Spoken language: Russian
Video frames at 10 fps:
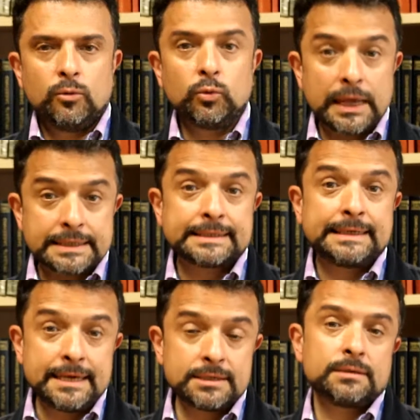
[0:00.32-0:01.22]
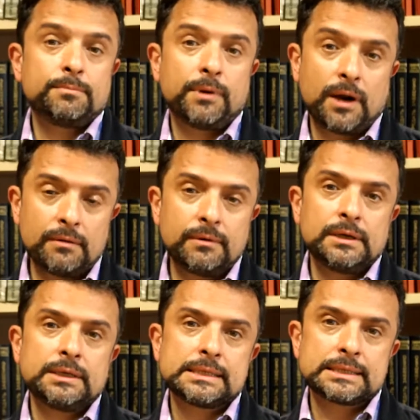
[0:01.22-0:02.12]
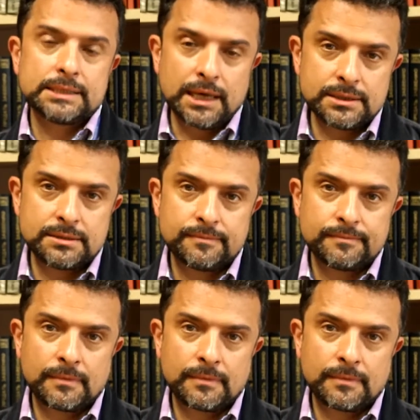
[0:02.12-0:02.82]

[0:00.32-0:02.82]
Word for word: У нас есть право знать.